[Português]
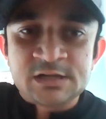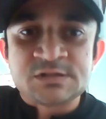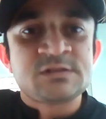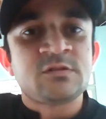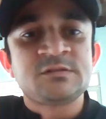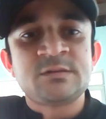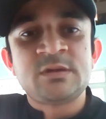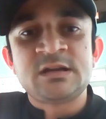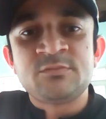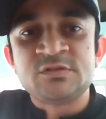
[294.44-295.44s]
A gente só
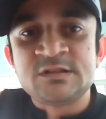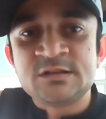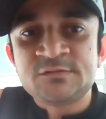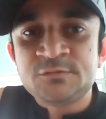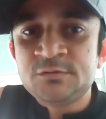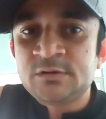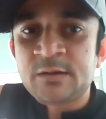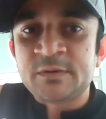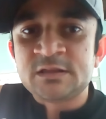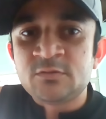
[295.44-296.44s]
saberemos isso
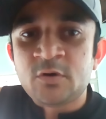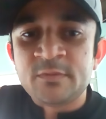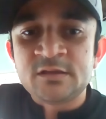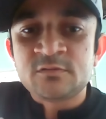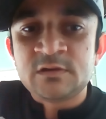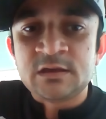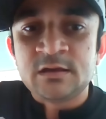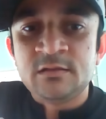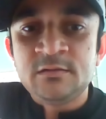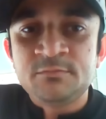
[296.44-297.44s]
a partir do momento que
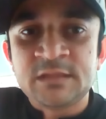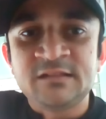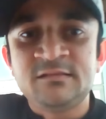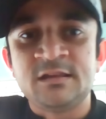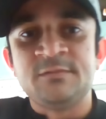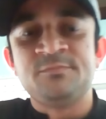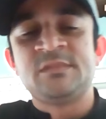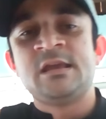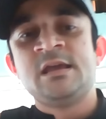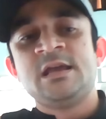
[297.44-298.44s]
ele nascer.
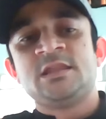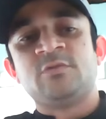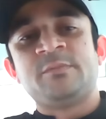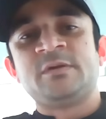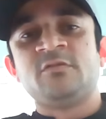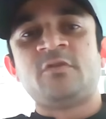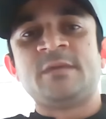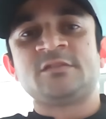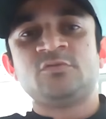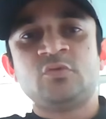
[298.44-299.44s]
Não é pelo
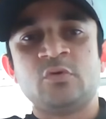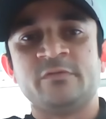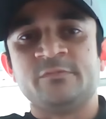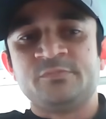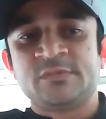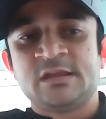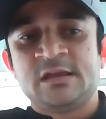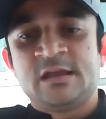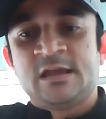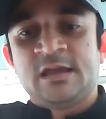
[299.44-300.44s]
formato do ovo
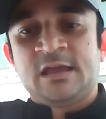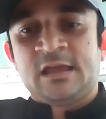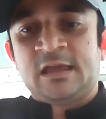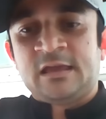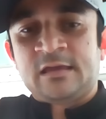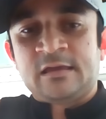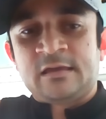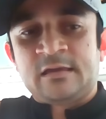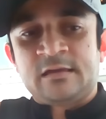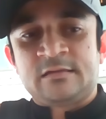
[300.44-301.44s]

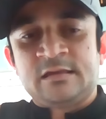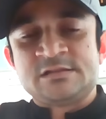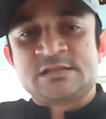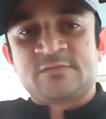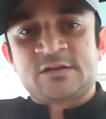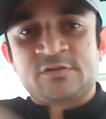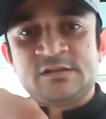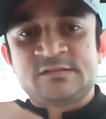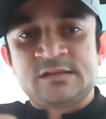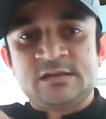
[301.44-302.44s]
é, que a gente vai
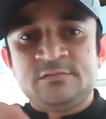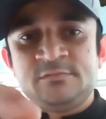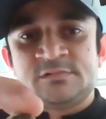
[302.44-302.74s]
conhecer